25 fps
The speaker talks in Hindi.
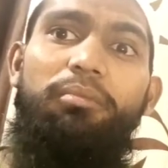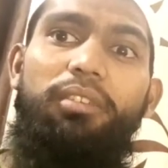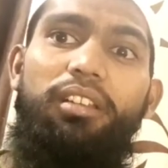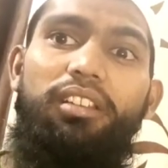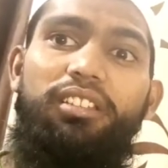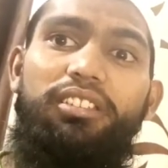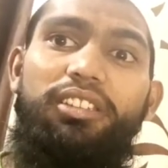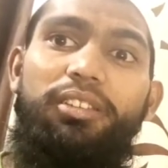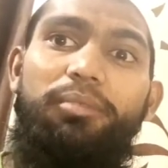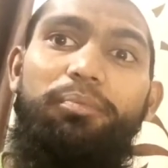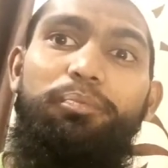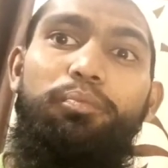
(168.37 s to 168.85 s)

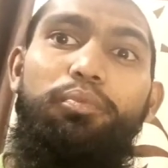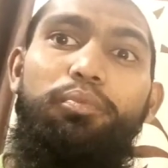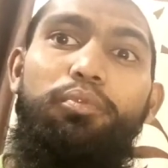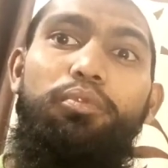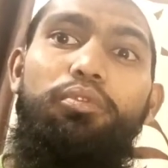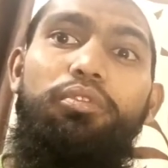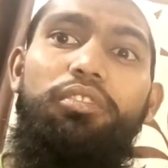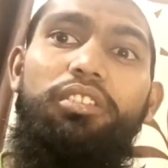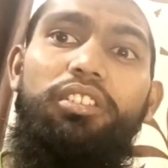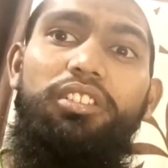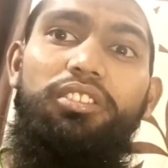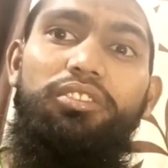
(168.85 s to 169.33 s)
बल्कि
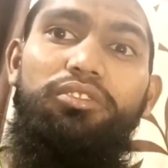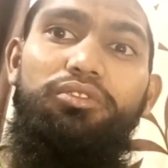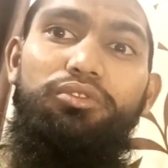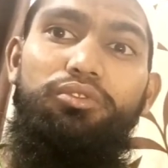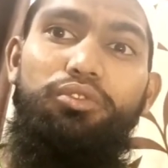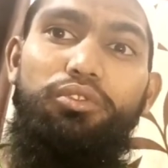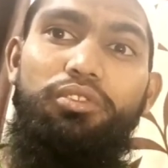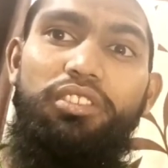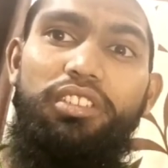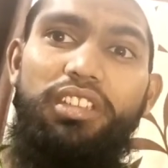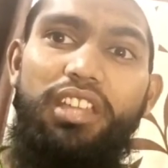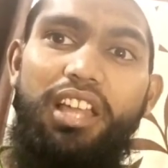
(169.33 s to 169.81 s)
पूरी
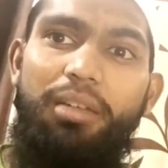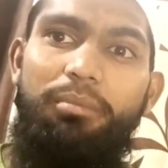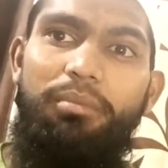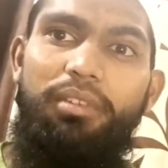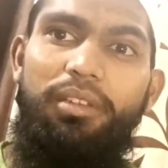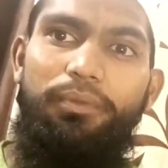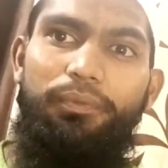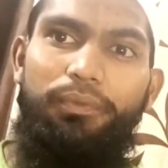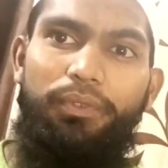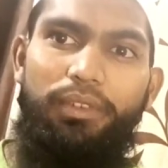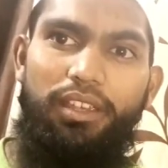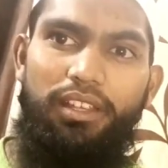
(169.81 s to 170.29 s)
दुनिया
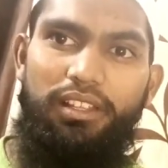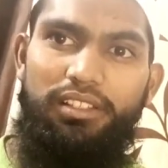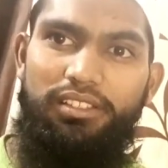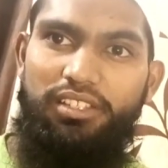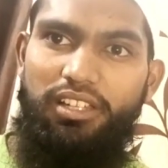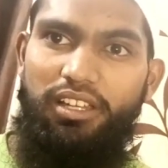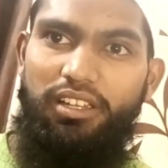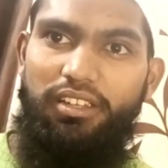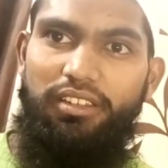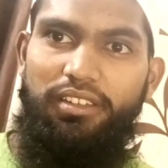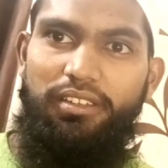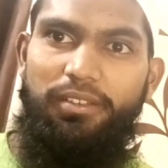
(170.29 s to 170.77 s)
में फैल
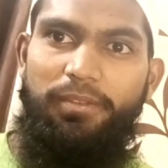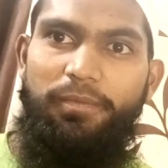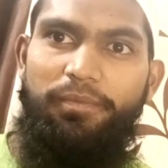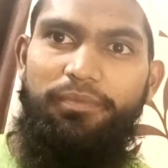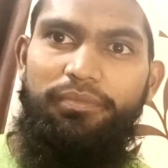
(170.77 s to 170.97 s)
जाए